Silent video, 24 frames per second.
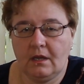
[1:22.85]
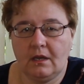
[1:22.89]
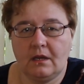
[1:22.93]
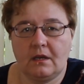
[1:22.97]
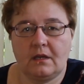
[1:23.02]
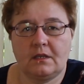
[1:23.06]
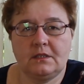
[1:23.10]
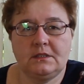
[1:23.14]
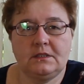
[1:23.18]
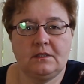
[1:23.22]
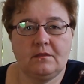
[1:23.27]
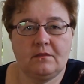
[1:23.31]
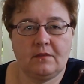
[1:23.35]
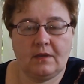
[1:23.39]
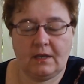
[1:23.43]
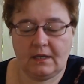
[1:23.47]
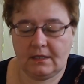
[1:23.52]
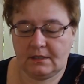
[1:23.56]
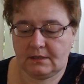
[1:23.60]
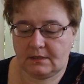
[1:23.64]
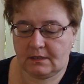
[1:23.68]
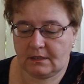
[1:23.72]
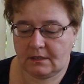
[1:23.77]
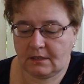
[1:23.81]

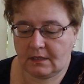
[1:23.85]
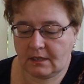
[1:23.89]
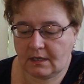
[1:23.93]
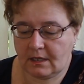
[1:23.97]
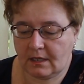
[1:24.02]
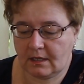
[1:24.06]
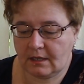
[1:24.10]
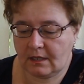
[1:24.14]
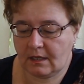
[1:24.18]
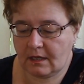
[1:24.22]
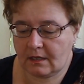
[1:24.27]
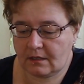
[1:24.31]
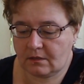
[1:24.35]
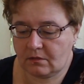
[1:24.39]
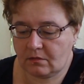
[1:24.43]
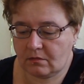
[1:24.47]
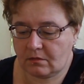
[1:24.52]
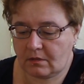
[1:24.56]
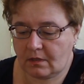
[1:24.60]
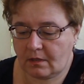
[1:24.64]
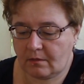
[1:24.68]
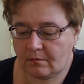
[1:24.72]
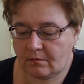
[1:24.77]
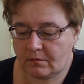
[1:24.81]
раздевается до гола,
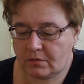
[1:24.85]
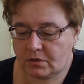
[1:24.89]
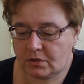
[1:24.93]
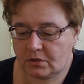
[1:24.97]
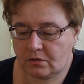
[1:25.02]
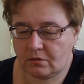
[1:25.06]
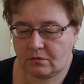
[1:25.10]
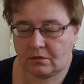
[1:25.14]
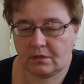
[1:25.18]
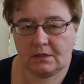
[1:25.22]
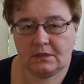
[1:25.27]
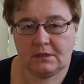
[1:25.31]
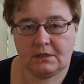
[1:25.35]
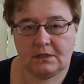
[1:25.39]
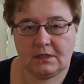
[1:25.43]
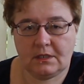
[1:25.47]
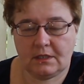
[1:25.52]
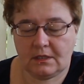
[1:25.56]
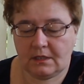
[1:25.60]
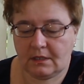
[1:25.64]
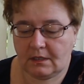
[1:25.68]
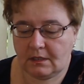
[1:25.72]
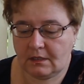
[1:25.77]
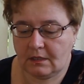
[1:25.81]
кто там что-то
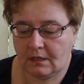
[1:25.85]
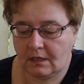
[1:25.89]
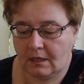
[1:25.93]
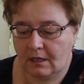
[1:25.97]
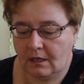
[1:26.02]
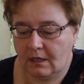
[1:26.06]
делает.